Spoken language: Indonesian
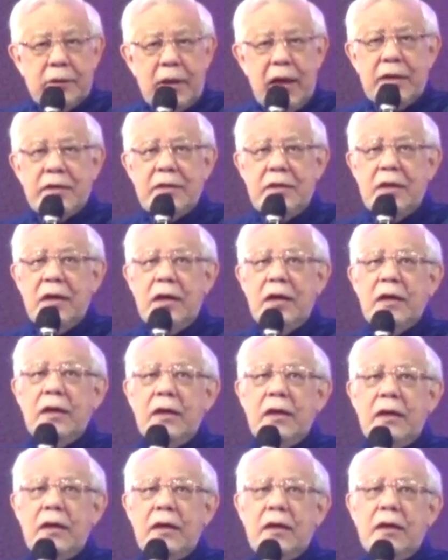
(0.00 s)

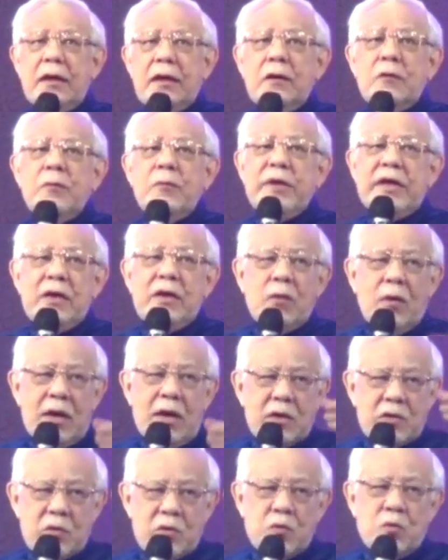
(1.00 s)
Hanya, lo bikin
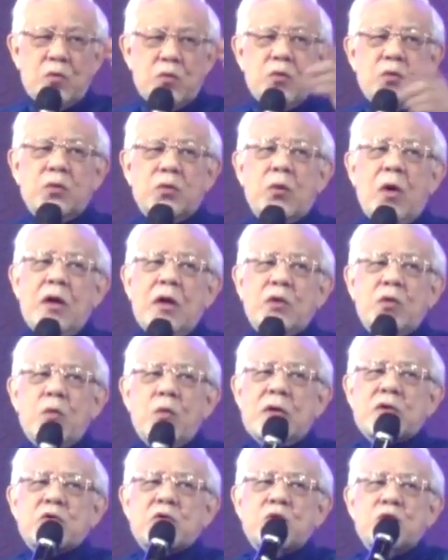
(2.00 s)
orang su, orang
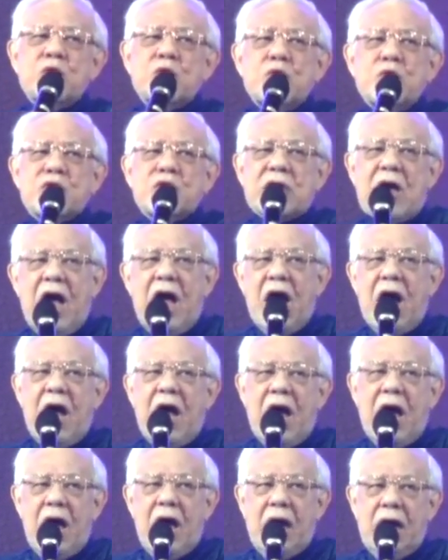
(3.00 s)
tua
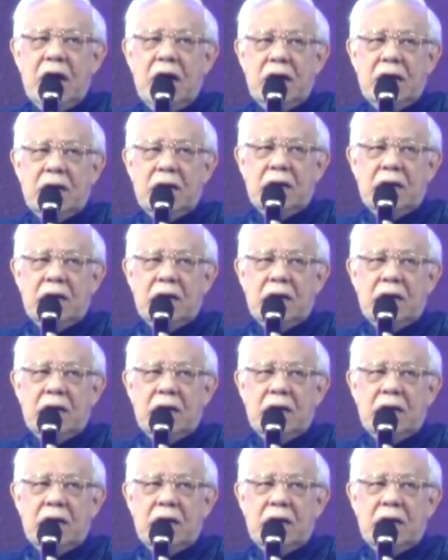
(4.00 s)
susah.